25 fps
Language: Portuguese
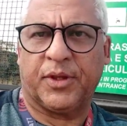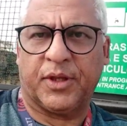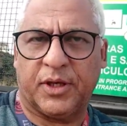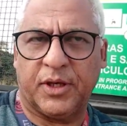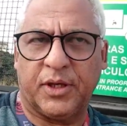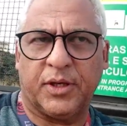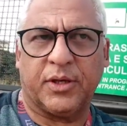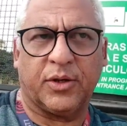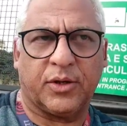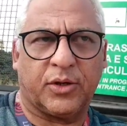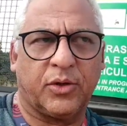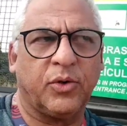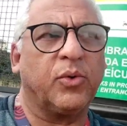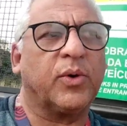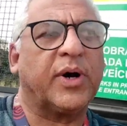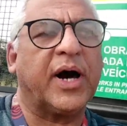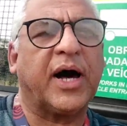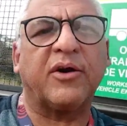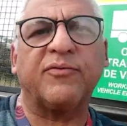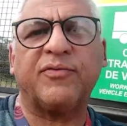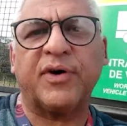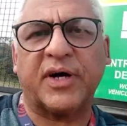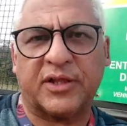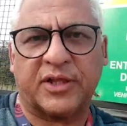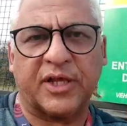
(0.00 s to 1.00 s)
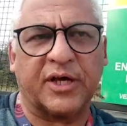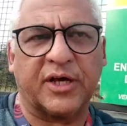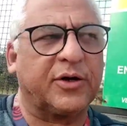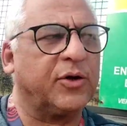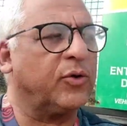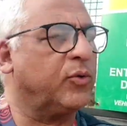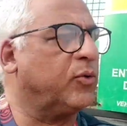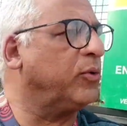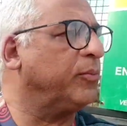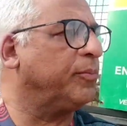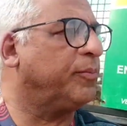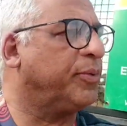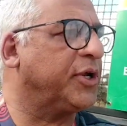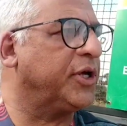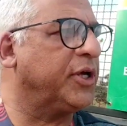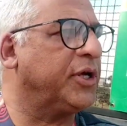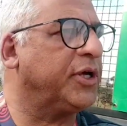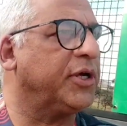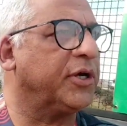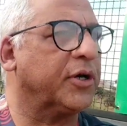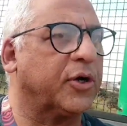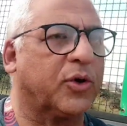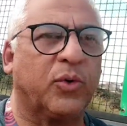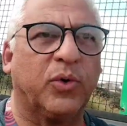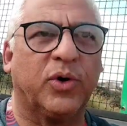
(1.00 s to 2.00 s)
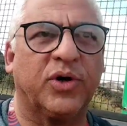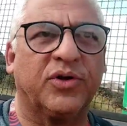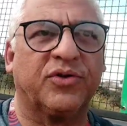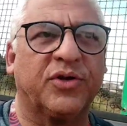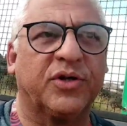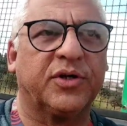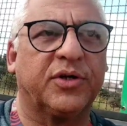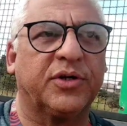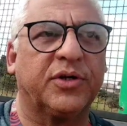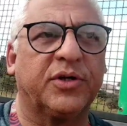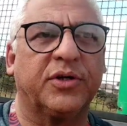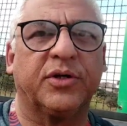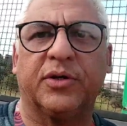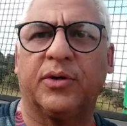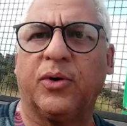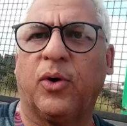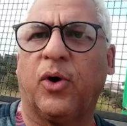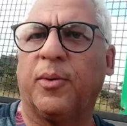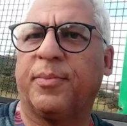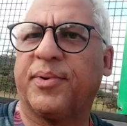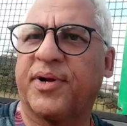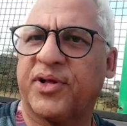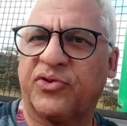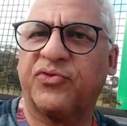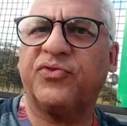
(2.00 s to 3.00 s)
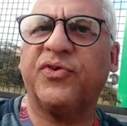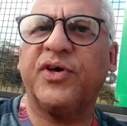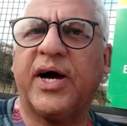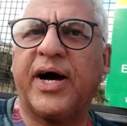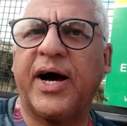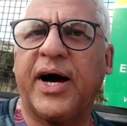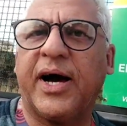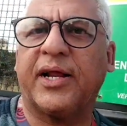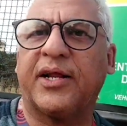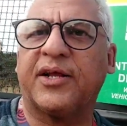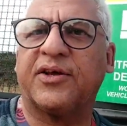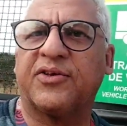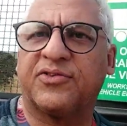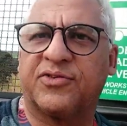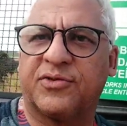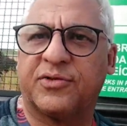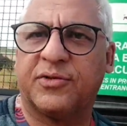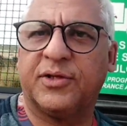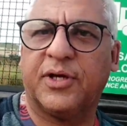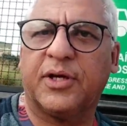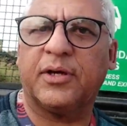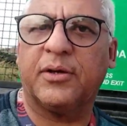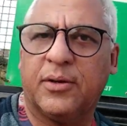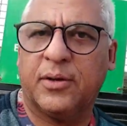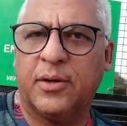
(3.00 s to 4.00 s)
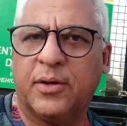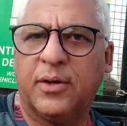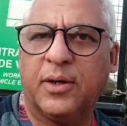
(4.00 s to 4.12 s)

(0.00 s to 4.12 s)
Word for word: que, que o Galo vai ter que cumprir, coisa de obras viárias, né?